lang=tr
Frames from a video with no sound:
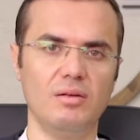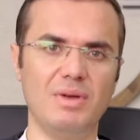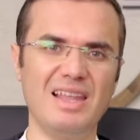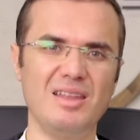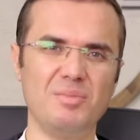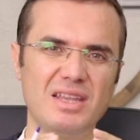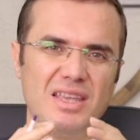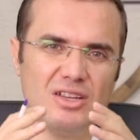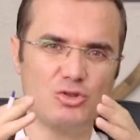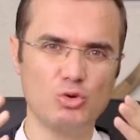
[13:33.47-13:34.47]
belli bir
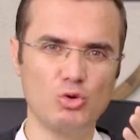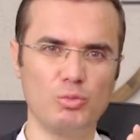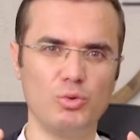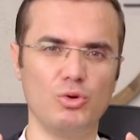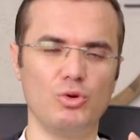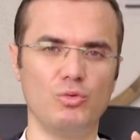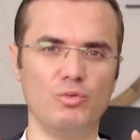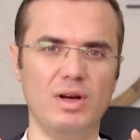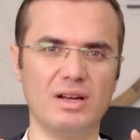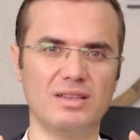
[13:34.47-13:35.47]
yaş grubu
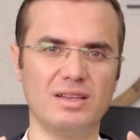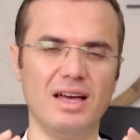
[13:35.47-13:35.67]
vardır.